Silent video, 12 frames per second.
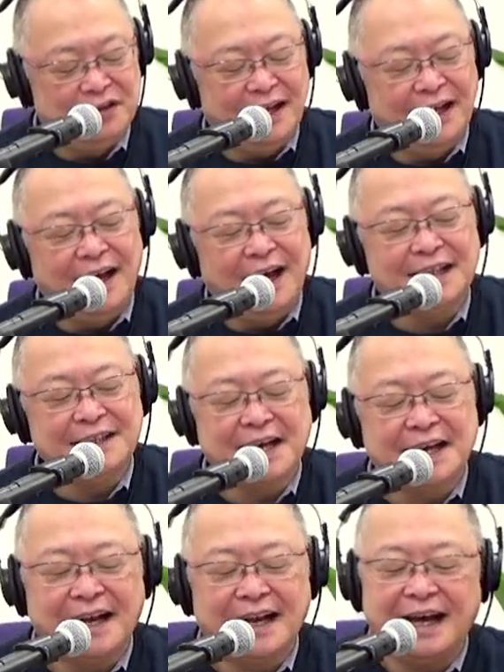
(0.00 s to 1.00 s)
傍
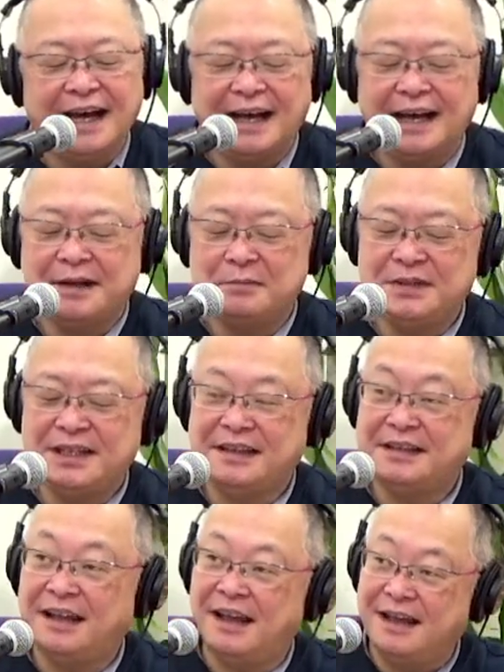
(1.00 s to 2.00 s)
から見て
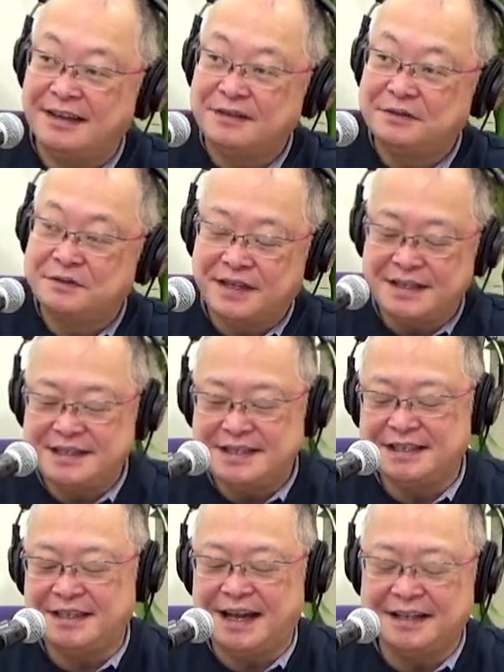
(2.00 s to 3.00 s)
て不謹
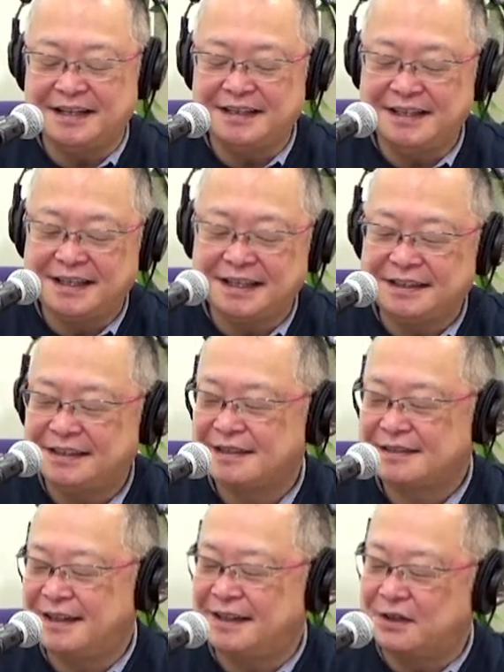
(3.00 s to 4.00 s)
慎な言い方で
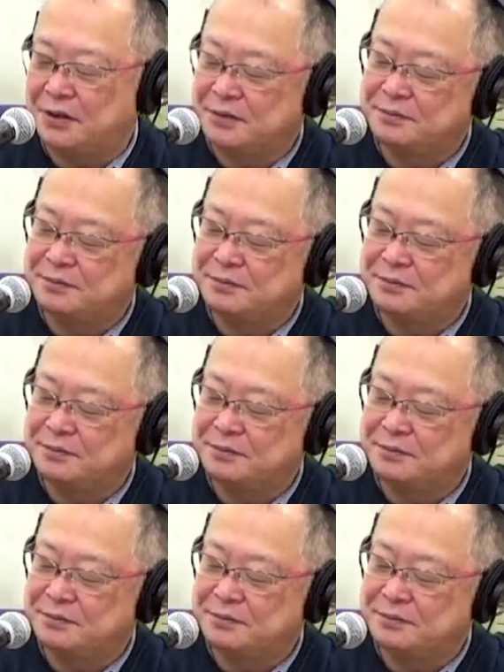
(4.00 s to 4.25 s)
すけれど、